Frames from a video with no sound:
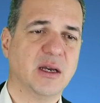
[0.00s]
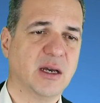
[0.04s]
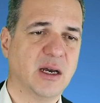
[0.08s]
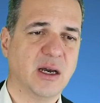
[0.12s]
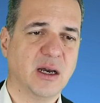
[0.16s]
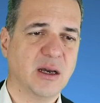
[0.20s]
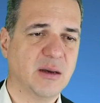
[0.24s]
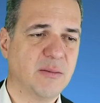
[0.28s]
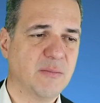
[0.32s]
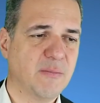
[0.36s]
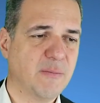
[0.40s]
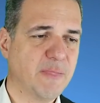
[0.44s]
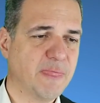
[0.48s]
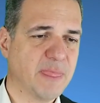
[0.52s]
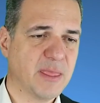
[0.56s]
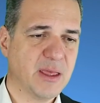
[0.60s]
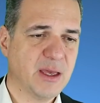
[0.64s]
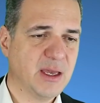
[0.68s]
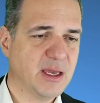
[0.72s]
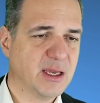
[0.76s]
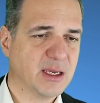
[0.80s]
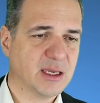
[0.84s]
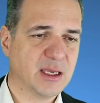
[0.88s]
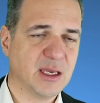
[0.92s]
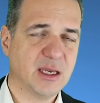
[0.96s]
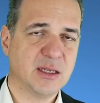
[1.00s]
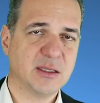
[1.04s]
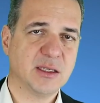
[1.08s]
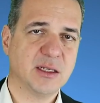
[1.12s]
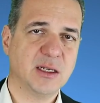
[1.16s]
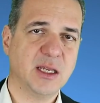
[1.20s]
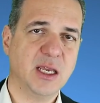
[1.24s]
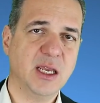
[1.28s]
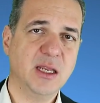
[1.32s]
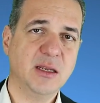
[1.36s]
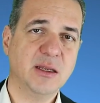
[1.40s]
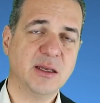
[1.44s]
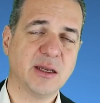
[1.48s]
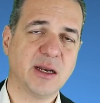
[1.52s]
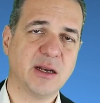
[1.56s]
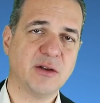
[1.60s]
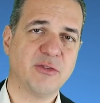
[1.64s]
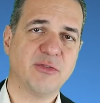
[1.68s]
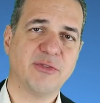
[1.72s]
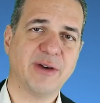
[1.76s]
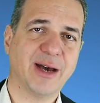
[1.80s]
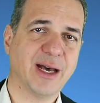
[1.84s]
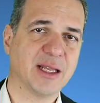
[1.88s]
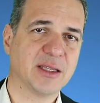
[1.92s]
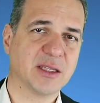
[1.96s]
ähm, gegen den inneren
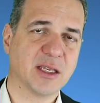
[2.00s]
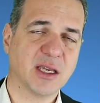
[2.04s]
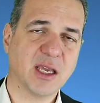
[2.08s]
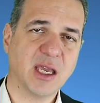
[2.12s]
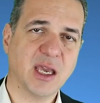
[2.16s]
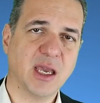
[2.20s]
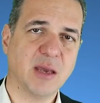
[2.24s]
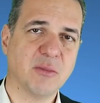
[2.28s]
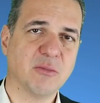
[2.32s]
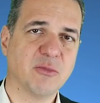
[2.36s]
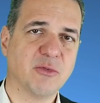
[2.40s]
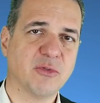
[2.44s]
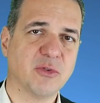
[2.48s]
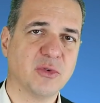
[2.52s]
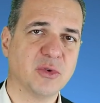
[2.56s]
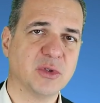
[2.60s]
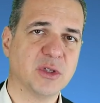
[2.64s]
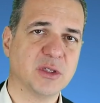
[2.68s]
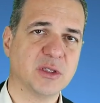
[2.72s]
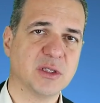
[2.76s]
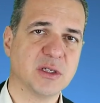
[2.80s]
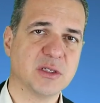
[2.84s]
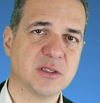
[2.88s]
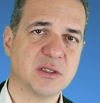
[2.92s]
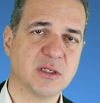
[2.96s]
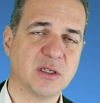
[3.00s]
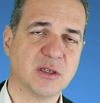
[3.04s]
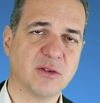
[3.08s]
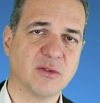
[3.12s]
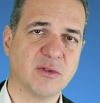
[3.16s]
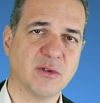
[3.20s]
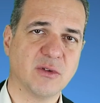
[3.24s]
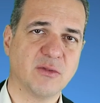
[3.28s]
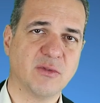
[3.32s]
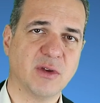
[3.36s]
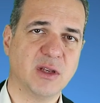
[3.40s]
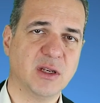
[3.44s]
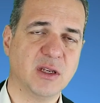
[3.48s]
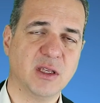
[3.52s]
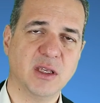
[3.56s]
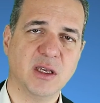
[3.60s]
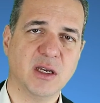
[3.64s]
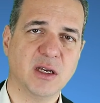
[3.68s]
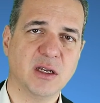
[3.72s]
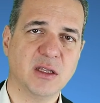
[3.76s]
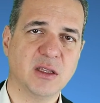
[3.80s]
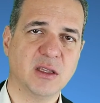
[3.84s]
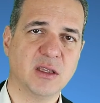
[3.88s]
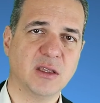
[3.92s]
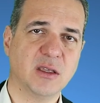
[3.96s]
Vater kämpfe oder dass ich, wenn
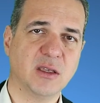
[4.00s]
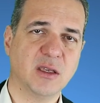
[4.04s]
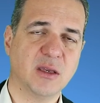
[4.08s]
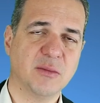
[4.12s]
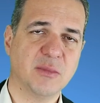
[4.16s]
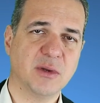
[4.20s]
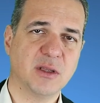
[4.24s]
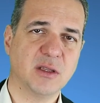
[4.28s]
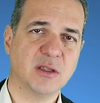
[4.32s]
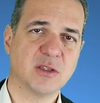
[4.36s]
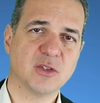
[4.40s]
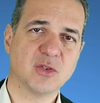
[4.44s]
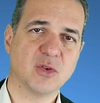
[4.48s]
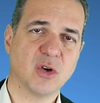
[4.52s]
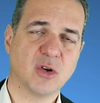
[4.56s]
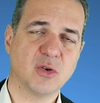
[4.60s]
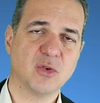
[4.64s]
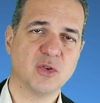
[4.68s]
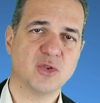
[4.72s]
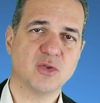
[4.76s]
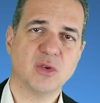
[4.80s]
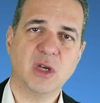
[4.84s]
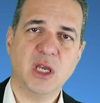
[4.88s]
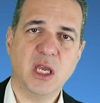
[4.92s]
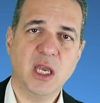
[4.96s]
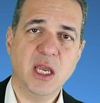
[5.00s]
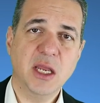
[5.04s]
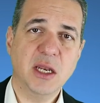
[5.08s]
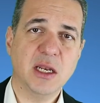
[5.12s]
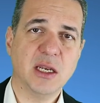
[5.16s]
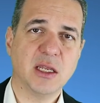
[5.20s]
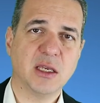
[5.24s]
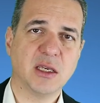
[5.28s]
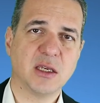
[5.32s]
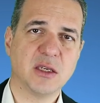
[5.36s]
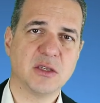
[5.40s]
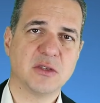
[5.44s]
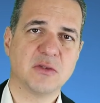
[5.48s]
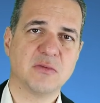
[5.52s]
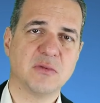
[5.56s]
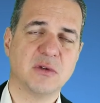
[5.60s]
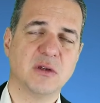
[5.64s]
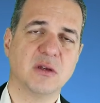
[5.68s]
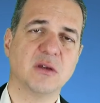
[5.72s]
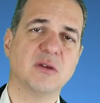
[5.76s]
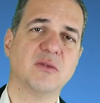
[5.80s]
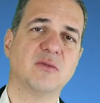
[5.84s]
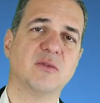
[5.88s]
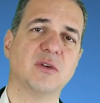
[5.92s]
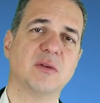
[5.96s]
irgendjemand auch nur so ähnlich ist,
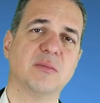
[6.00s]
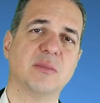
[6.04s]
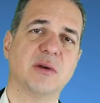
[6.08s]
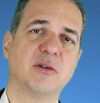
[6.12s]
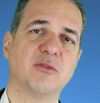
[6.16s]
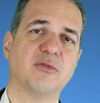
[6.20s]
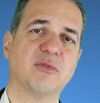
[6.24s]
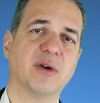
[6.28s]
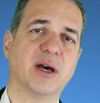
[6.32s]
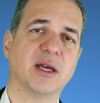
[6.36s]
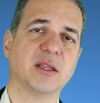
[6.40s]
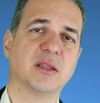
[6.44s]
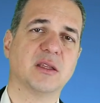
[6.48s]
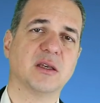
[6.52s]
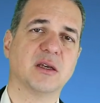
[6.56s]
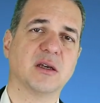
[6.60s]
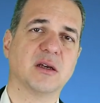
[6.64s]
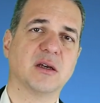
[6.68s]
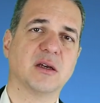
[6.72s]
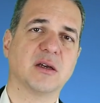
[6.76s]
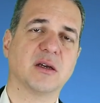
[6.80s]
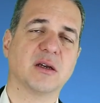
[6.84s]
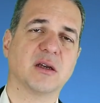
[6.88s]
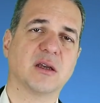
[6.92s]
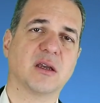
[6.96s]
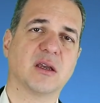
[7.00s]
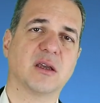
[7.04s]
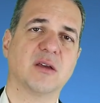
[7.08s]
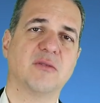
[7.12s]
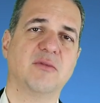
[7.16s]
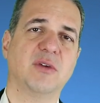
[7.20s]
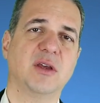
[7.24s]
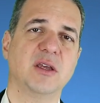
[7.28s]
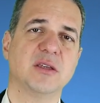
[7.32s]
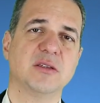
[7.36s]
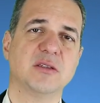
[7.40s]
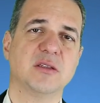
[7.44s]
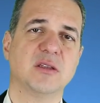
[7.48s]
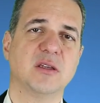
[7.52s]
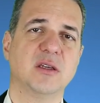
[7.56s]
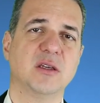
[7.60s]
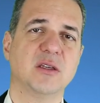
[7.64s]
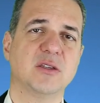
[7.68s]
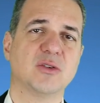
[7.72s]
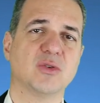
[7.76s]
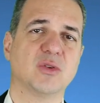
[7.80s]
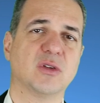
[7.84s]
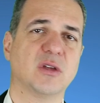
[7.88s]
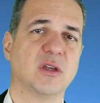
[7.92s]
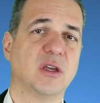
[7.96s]
wie, wie mein Vater gewesen
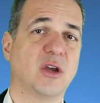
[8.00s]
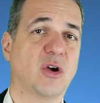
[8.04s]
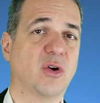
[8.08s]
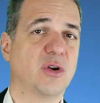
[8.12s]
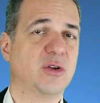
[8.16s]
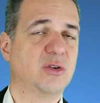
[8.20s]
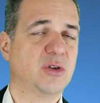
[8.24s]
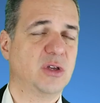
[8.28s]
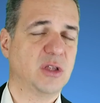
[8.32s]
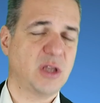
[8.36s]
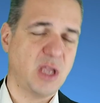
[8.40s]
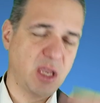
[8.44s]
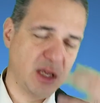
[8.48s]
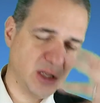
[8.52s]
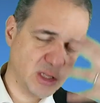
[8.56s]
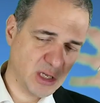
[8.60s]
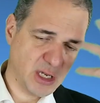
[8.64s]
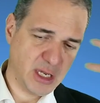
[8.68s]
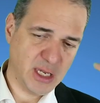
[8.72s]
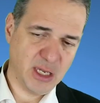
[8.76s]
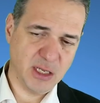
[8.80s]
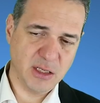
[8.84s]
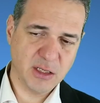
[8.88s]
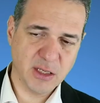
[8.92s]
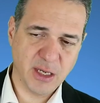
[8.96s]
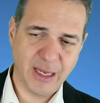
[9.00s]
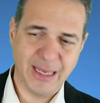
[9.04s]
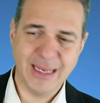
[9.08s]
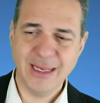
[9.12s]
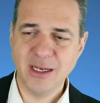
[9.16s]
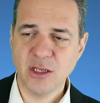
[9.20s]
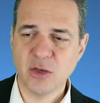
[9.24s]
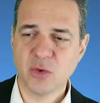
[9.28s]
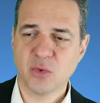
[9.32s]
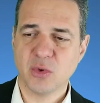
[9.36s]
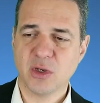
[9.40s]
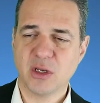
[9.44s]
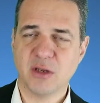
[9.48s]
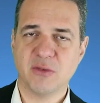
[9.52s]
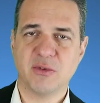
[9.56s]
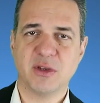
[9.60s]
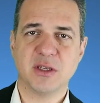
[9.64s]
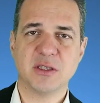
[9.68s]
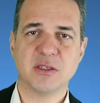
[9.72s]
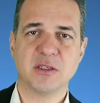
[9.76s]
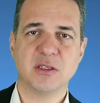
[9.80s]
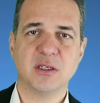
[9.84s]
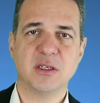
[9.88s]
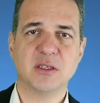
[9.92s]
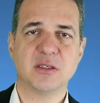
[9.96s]
ist oder auch in, in, in Erinnerung
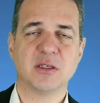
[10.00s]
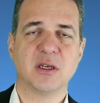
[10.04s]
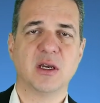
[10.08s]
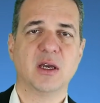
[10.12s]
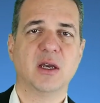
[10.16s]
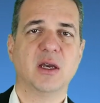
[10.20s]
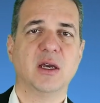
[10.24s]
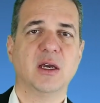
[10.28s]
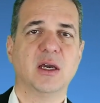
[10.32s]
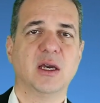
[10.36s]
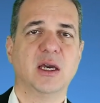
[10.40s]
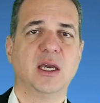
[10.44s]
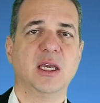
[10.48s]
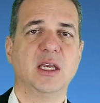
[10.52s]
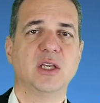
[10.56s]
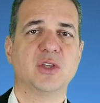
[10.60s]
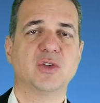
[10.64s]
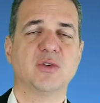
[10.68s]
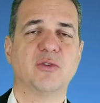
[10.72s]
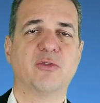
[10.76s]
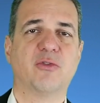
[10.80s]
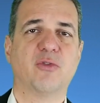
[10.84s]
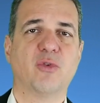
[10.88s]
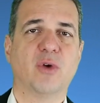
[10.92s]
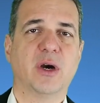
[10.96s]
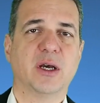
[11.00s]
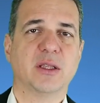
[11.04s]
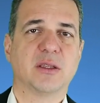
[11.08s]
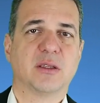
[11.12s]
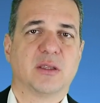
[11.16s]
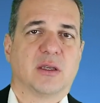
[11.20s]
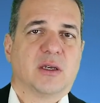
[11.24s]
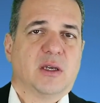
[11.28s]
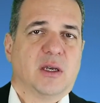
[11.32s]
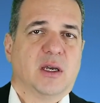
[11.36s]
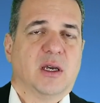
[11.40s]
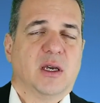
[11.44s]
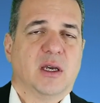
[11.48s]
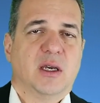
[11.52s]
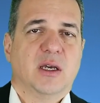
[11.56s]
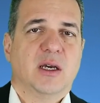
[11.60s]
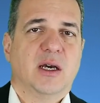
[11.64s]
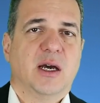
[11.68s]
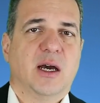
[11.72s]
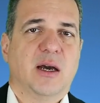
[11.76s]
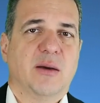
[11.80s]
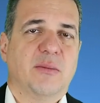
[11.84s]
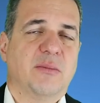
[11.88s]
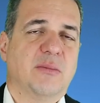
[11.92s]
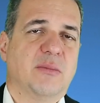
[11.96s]
gewesen ist, die ich sofort
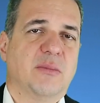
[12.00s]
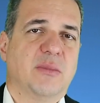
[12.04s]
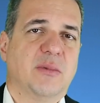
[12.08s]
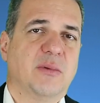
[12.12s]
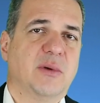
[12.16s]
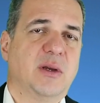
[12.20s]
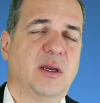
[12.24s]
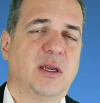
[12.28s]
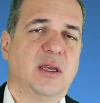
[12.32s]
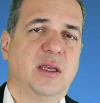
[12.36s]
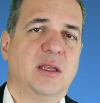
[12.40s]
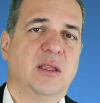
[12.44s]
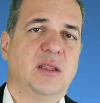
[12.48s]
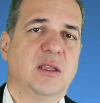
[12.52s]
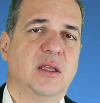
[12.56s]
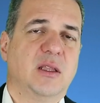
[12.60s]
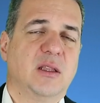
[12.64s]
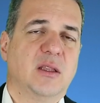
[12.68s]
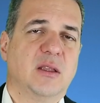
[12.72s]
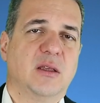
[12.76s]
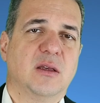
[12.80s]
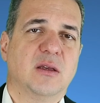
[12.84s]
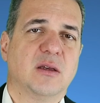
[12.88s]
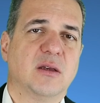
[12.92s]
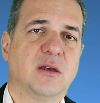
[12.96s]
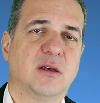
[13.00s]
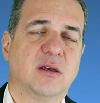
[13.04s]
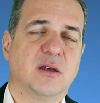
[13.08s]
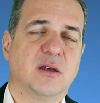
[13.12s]
ähm, in den äh,